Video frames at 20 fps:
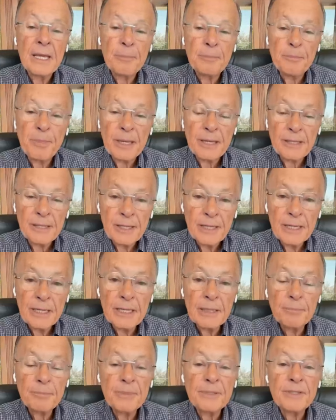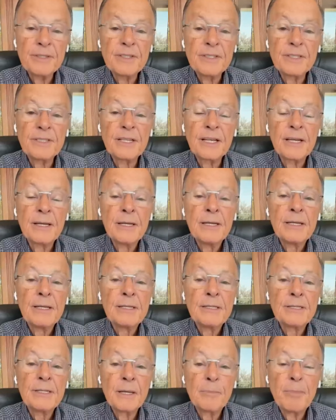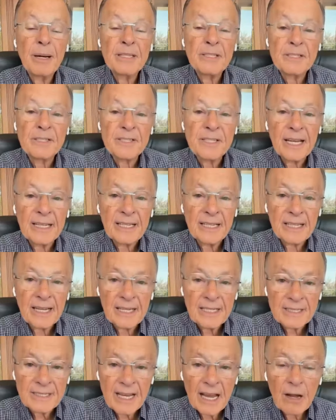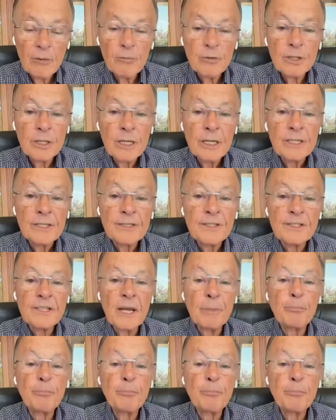de se repentir, a besoin d'être baptisée dans les eaux